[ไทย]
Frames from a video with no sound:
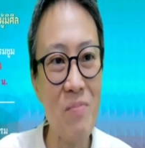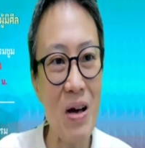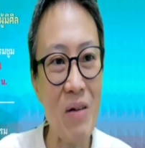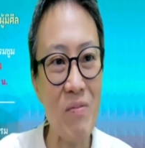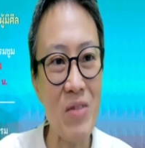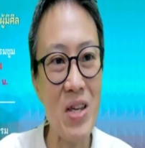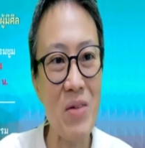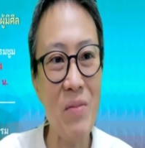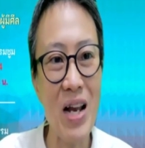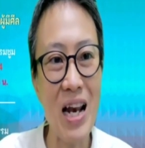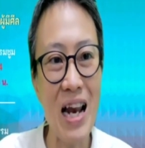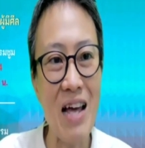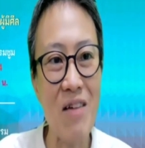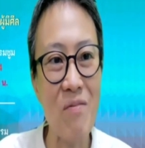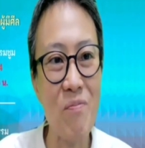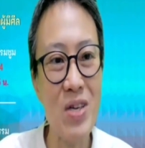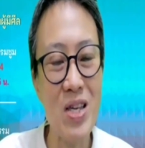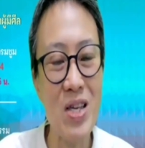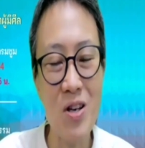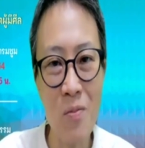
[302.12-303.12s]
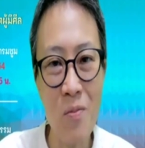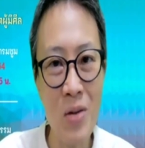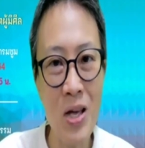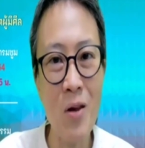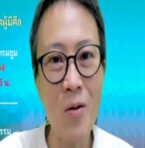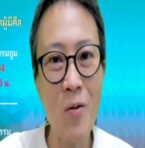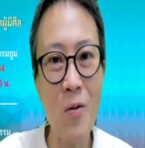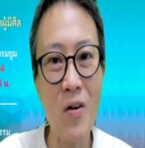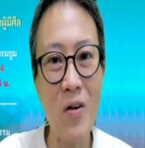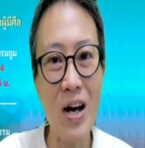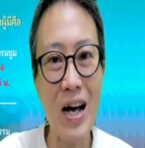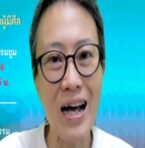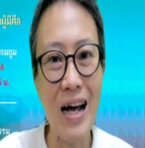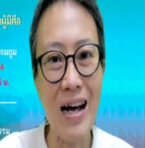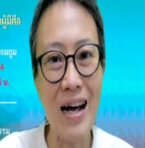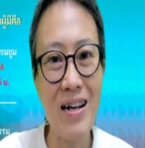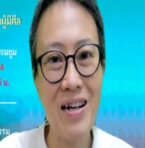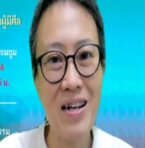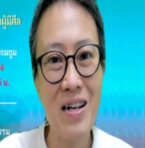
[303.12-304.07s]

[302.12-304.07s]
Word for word: แบบนี้มาหลายปีก็ไม่ลงค่ะ